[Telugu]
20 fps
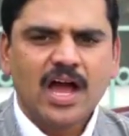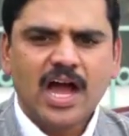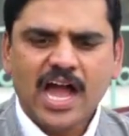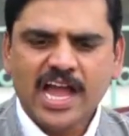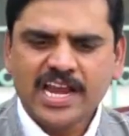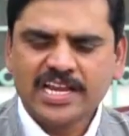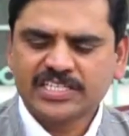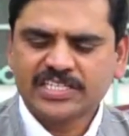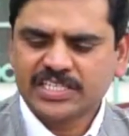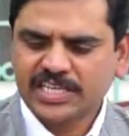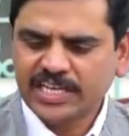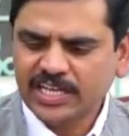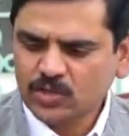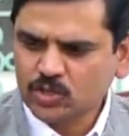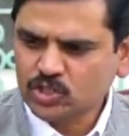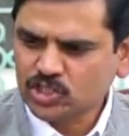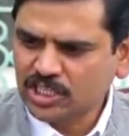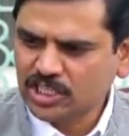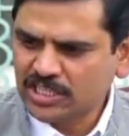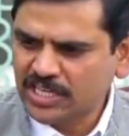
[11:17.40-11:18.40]
ఆయన
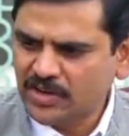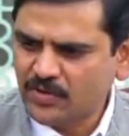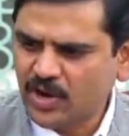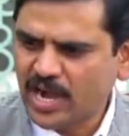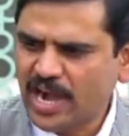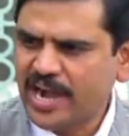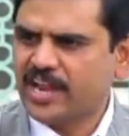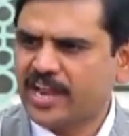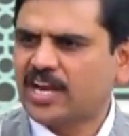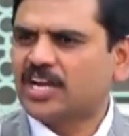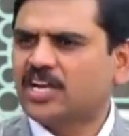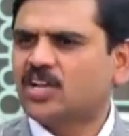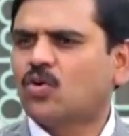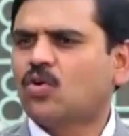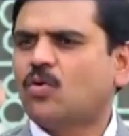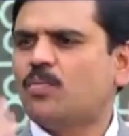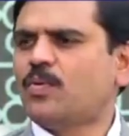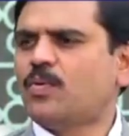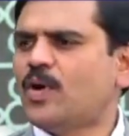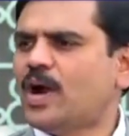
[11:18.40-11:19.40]
శ్రీకృష్ణ దేవరాయుడు కంటే
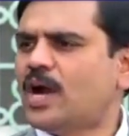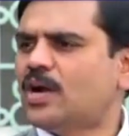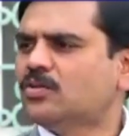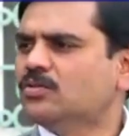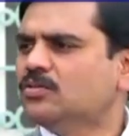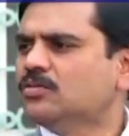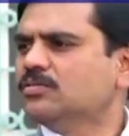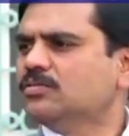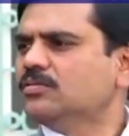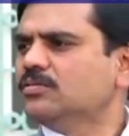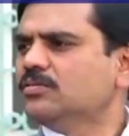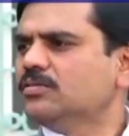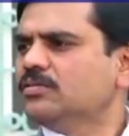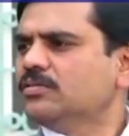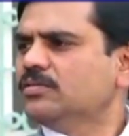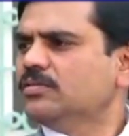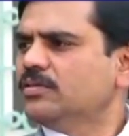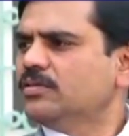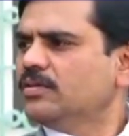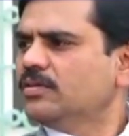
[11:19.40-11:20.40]
గొప్పవాడు
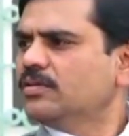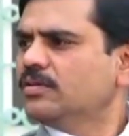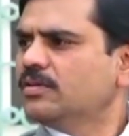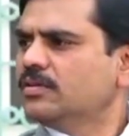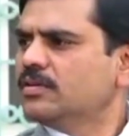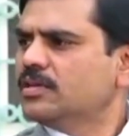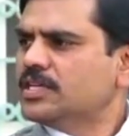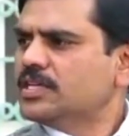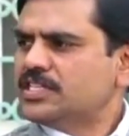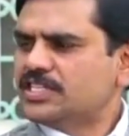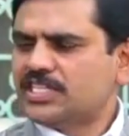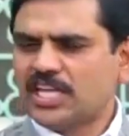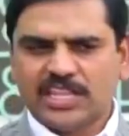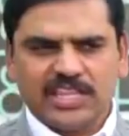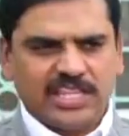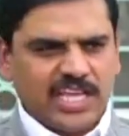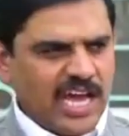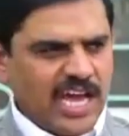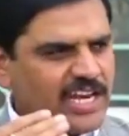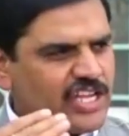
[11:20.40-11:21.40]

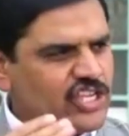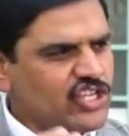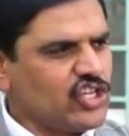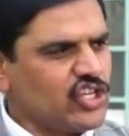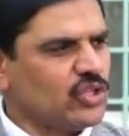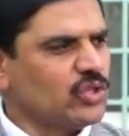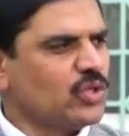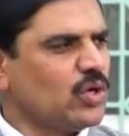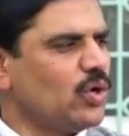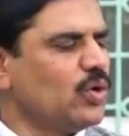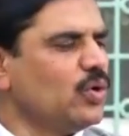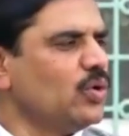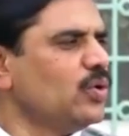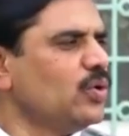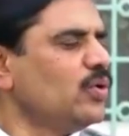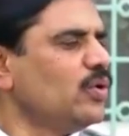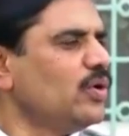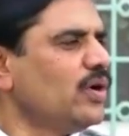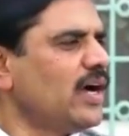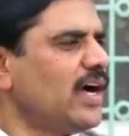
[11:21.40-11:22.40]
సత్య హరిశ్చంద్రుడు
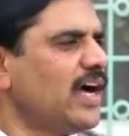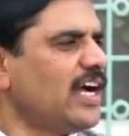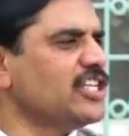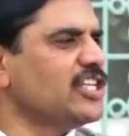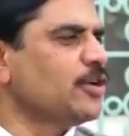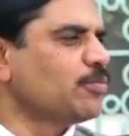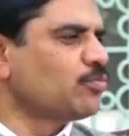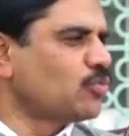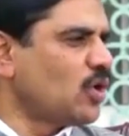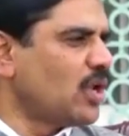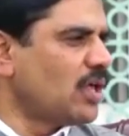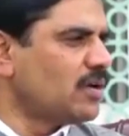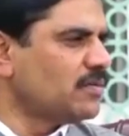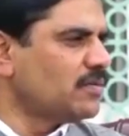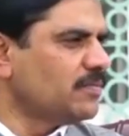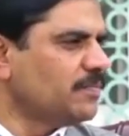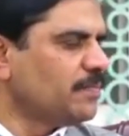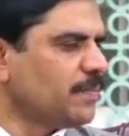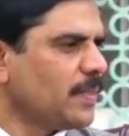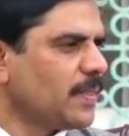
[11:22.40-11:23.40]
అని చెప్తున్నారు
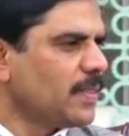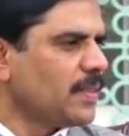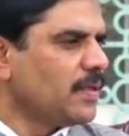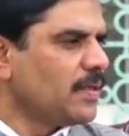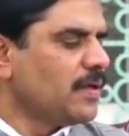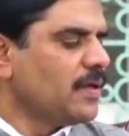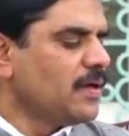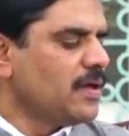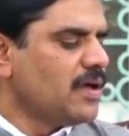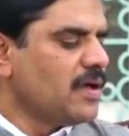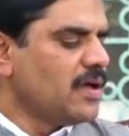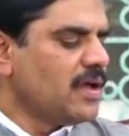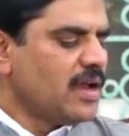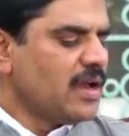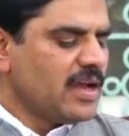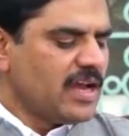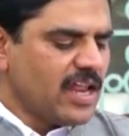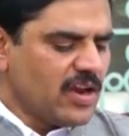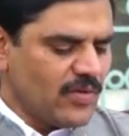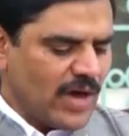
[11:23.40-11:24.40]

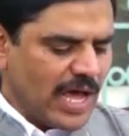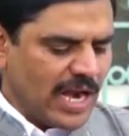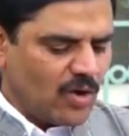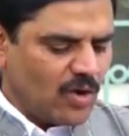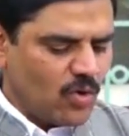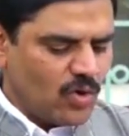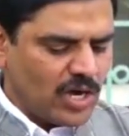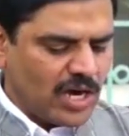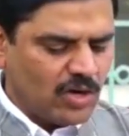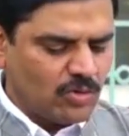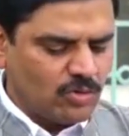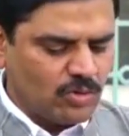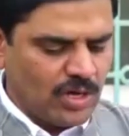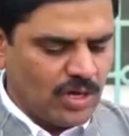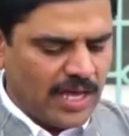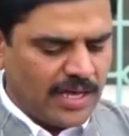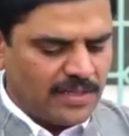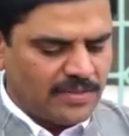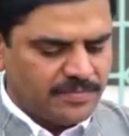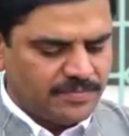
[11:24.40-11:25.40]
నేను వాళ్ళకు ఒకటి అడుగుతున్నా